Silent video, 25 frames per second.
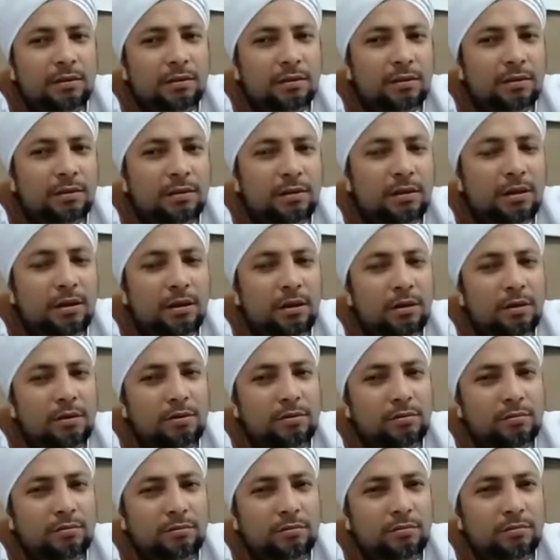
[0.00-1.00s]

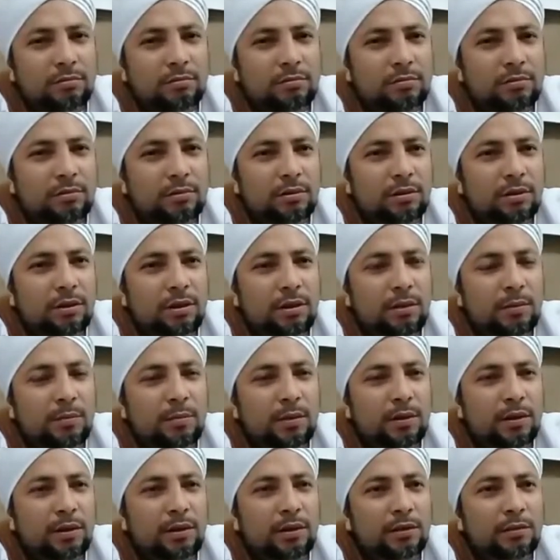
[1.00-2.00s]
kalau ya
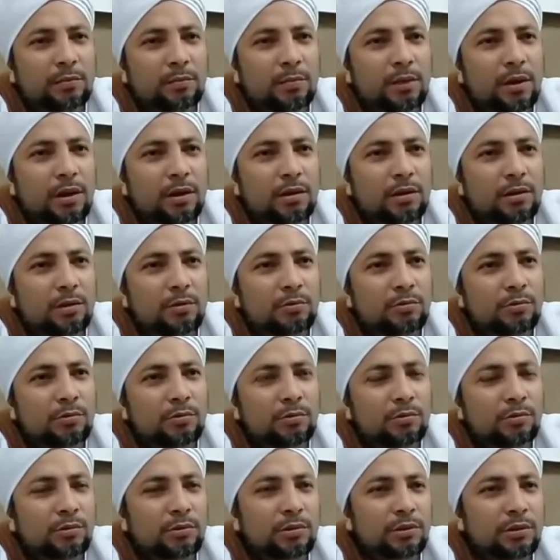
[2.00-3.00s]
berhikmah ke
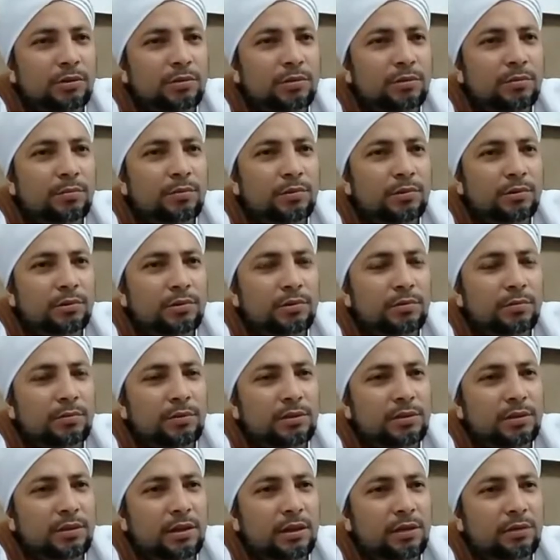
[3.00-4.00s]
guru tersebut
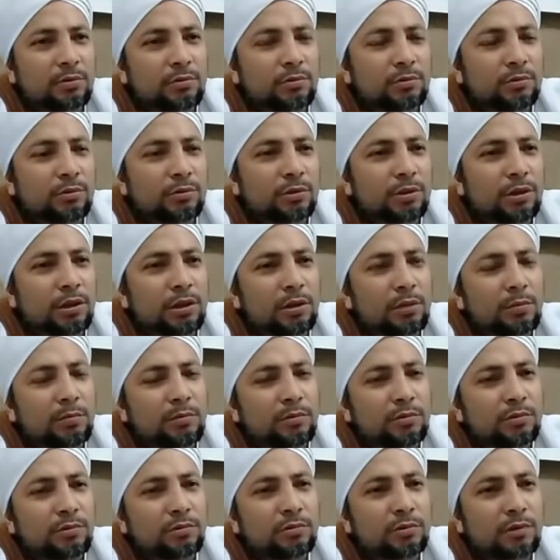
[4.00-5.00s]
bisa nuntut
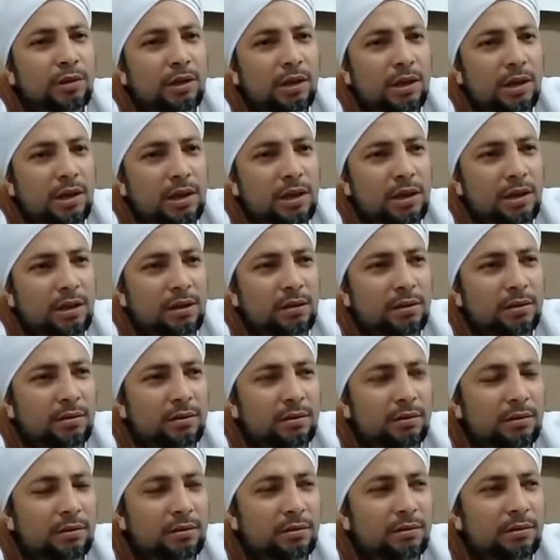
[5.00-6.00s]
ilmu juga
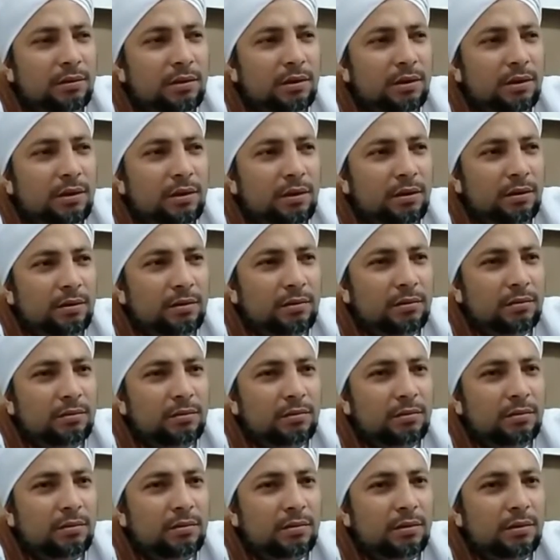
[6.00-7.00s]
ya
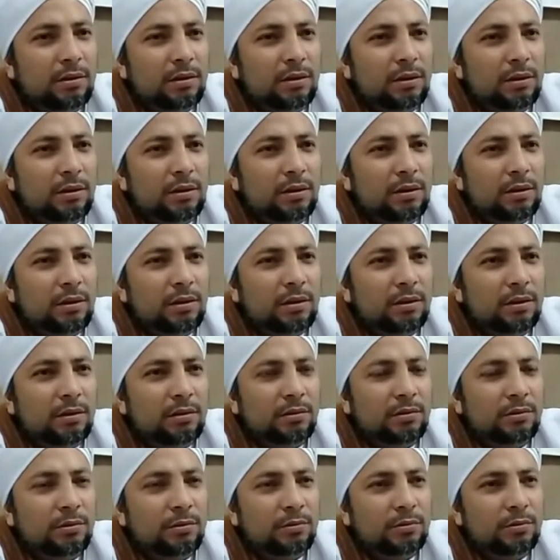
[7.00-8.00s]
e,
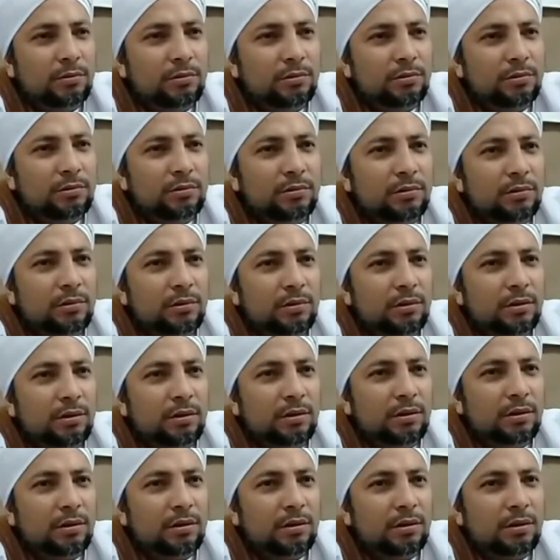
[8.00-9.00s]
terus
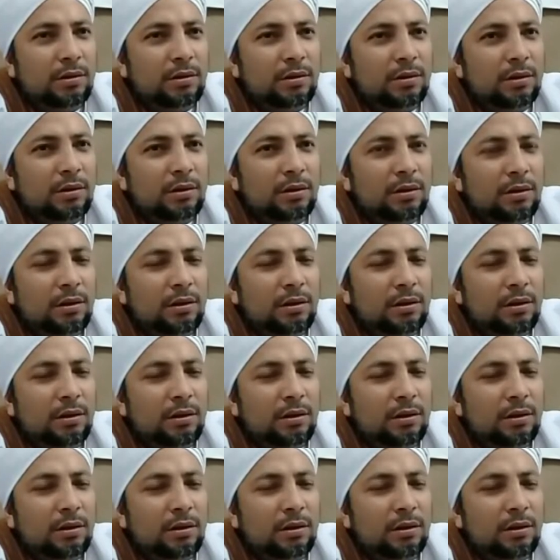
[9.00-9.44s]
e,